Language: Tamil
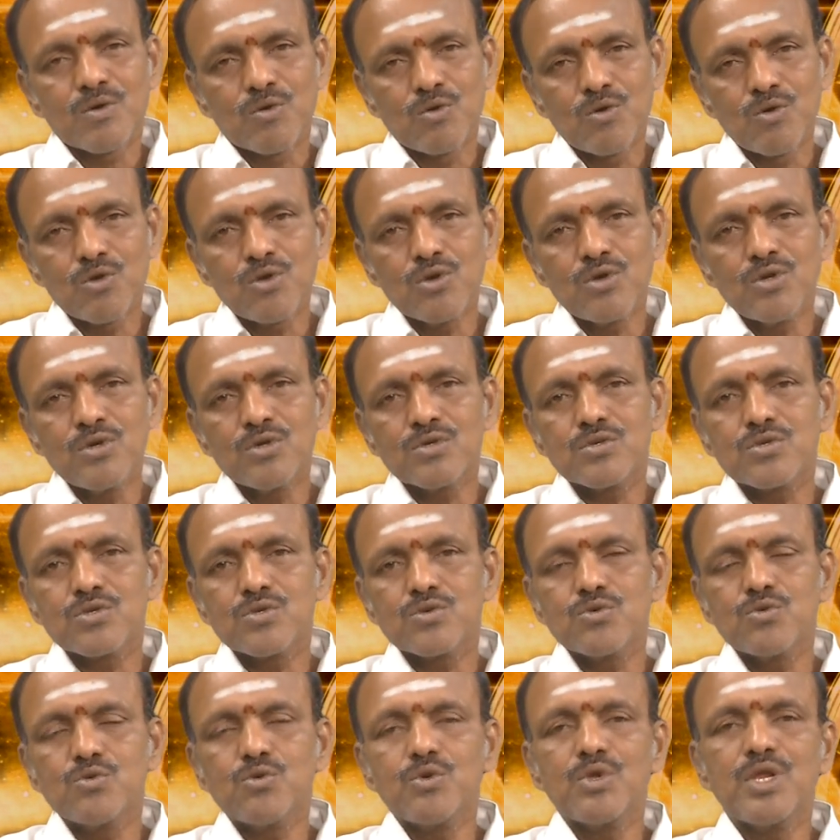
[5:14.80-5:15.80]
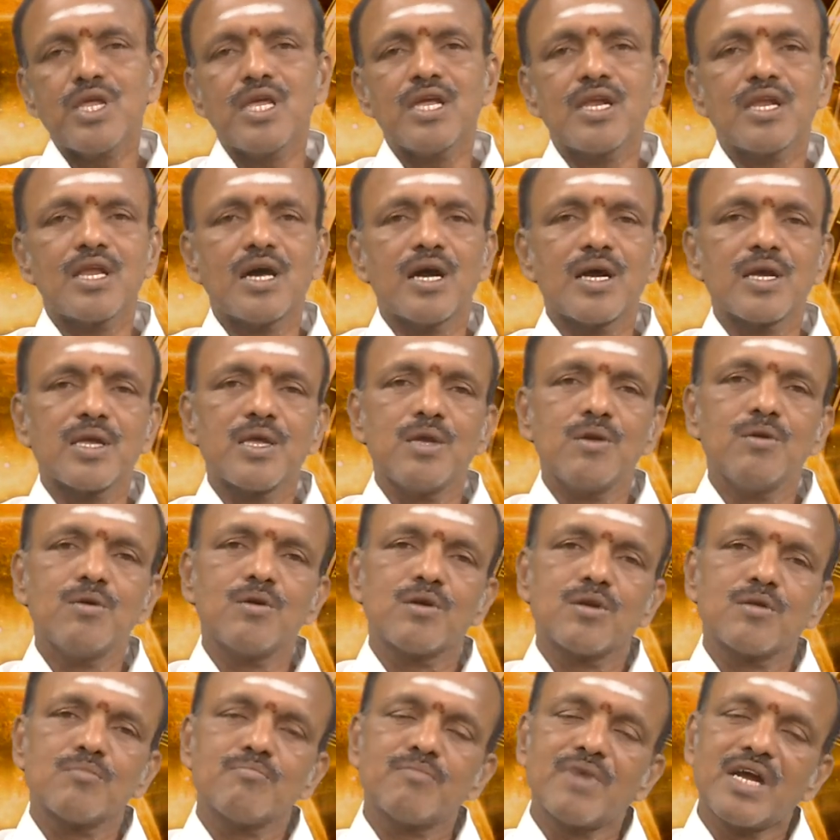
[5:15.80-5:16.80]
குரு சூரியன்
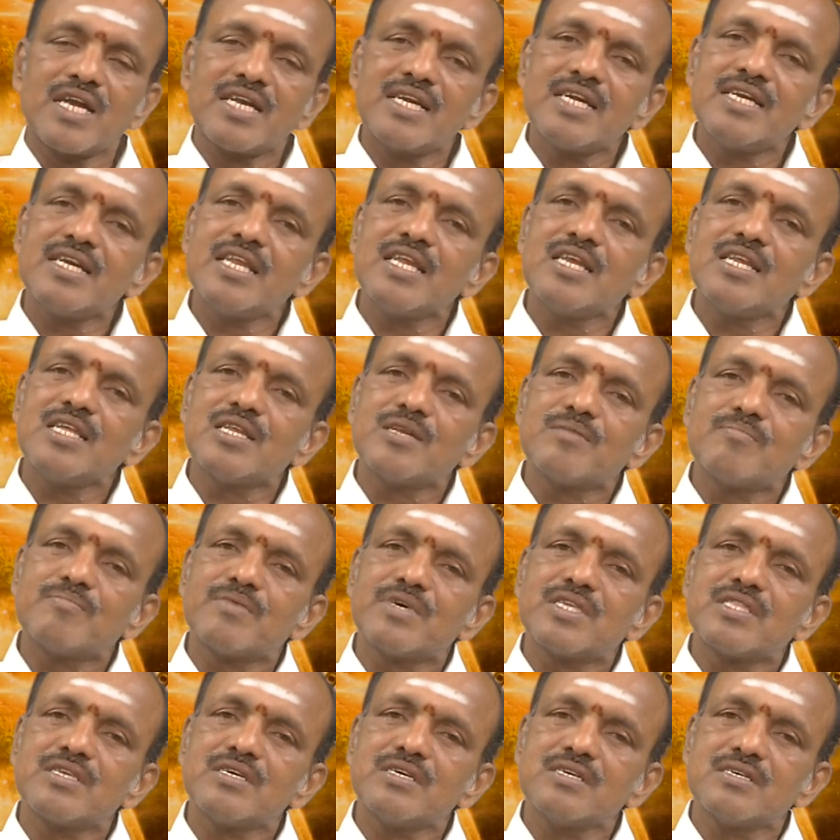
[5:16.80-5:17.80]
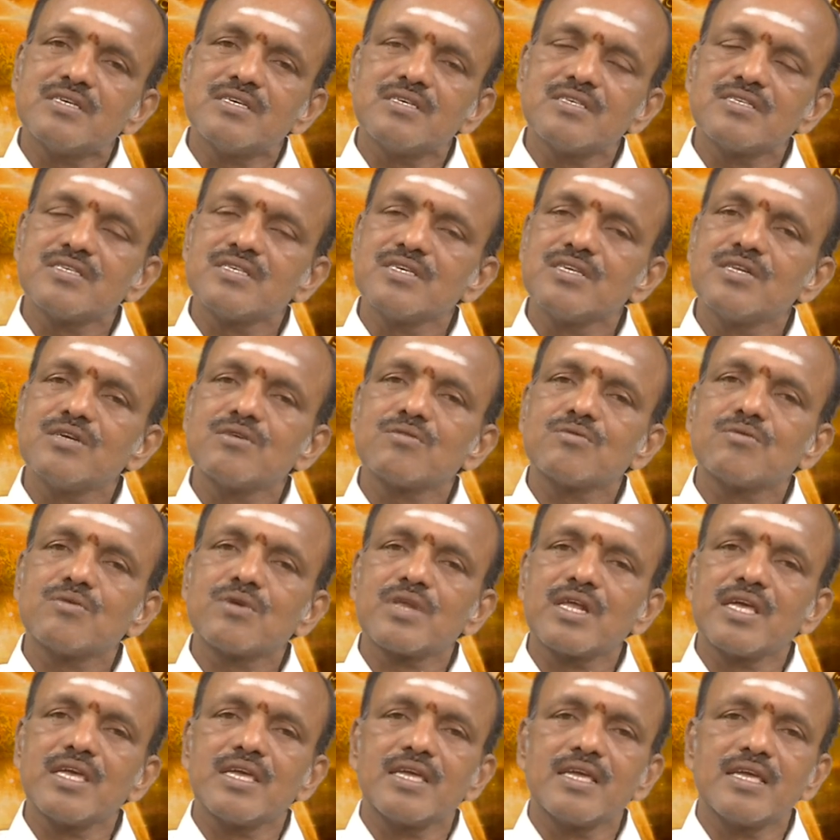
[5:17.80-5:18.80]
ஆகியோர் பன்னெண்டில் இருப்பது சிறு
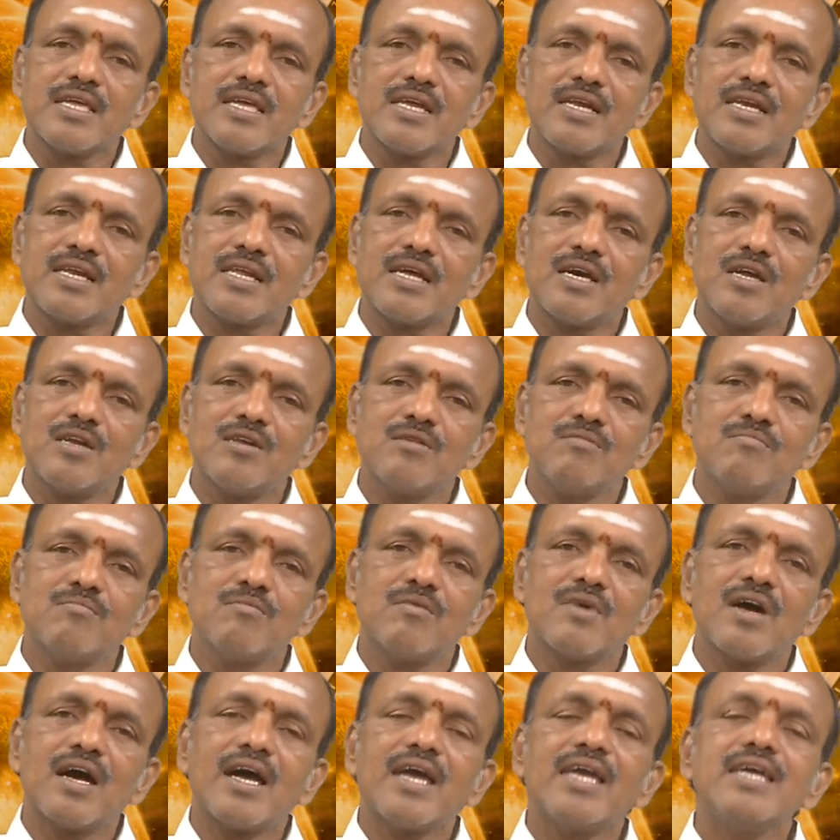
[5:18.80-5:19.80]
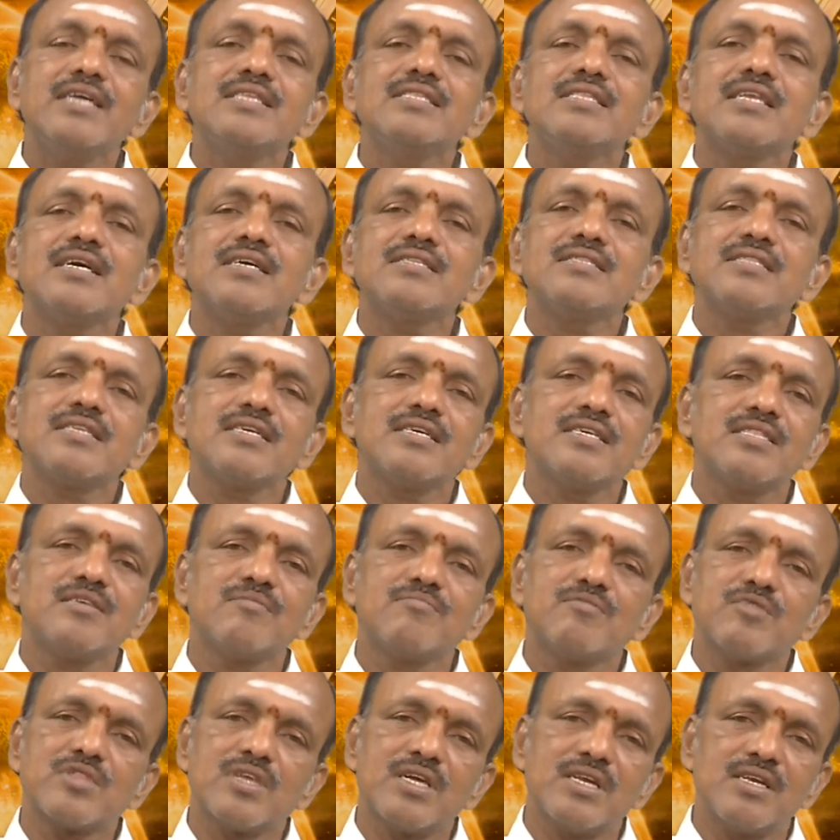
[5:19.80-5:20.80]
குறை என்றாலும் ஐந்தாம் தேதி
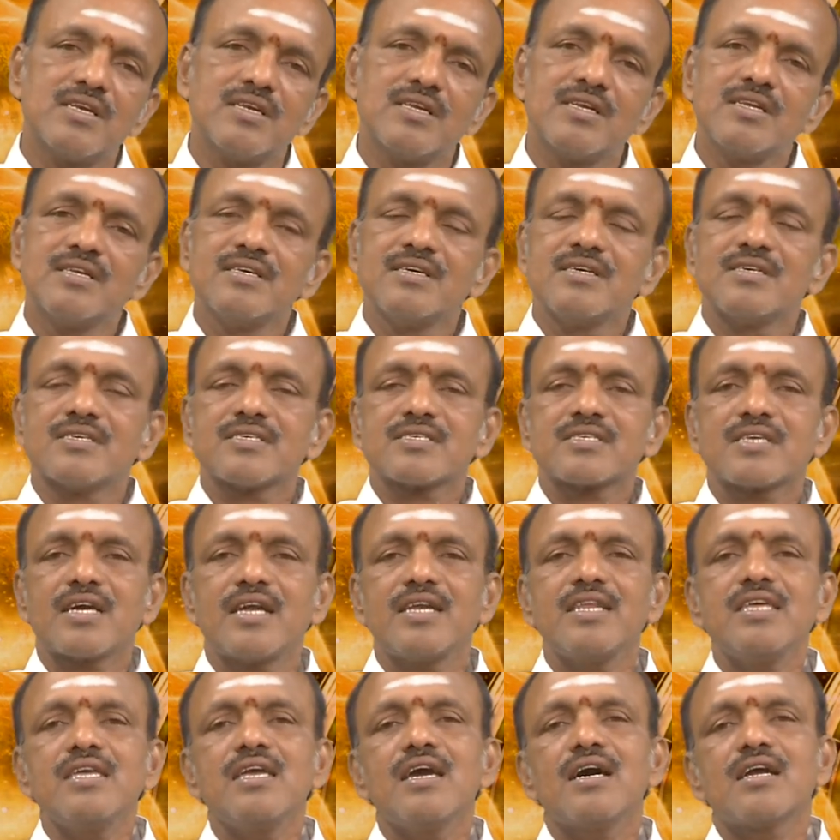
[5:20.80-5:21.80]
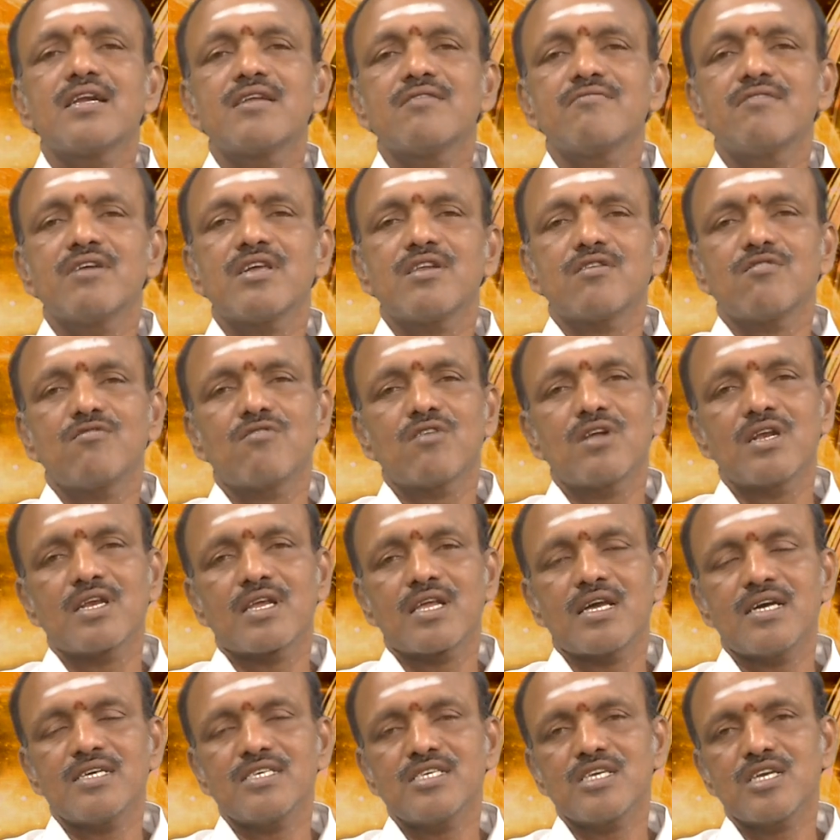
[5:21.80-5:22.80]
முதல் சனியானவர் உங்கள்
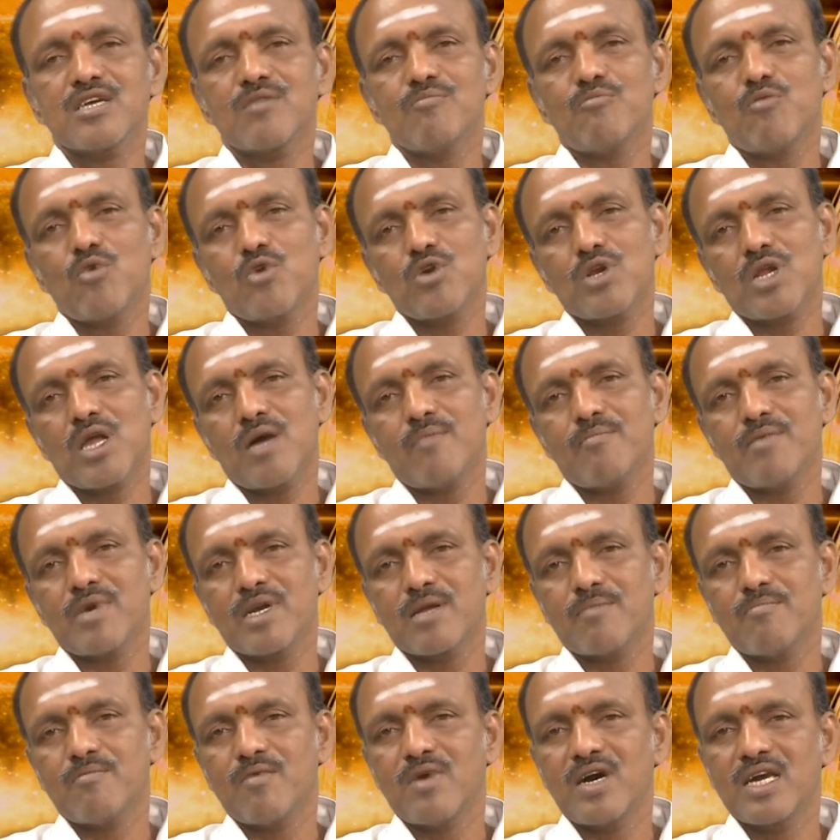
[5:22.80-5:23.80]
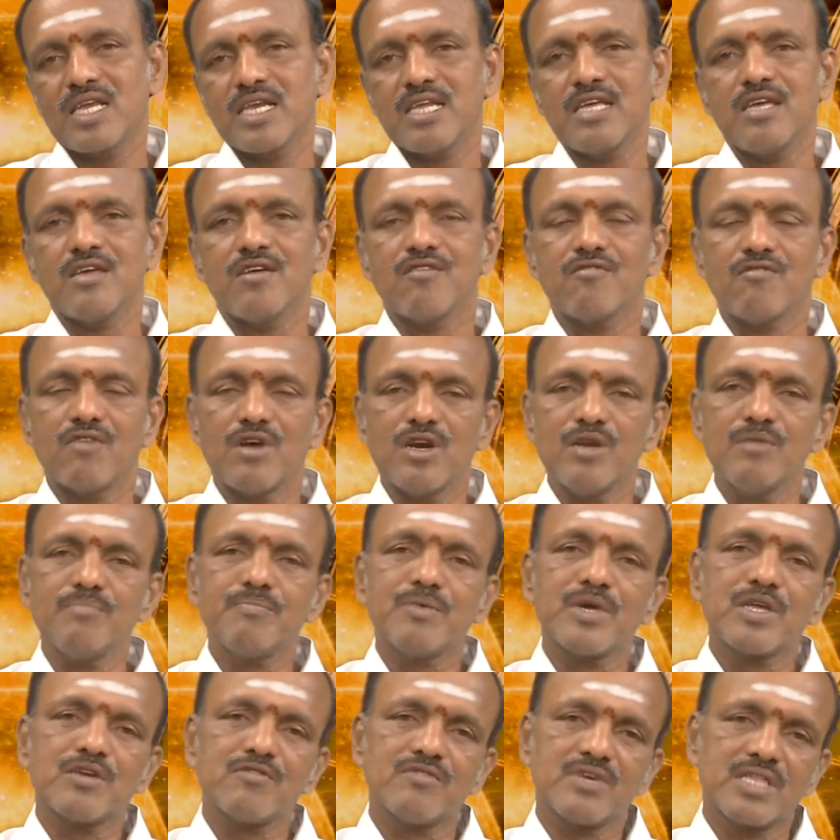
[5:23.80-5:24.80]
ராசிக்கு மூன்றாம் இடம் மாறி
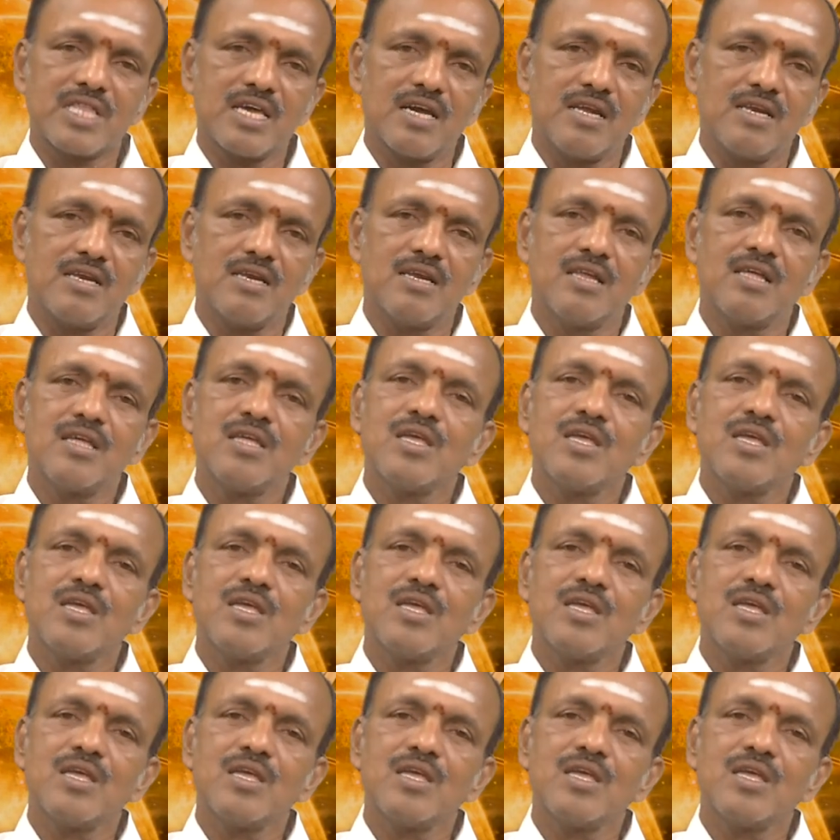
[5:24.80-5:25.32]
வலுப்பெறுவதால்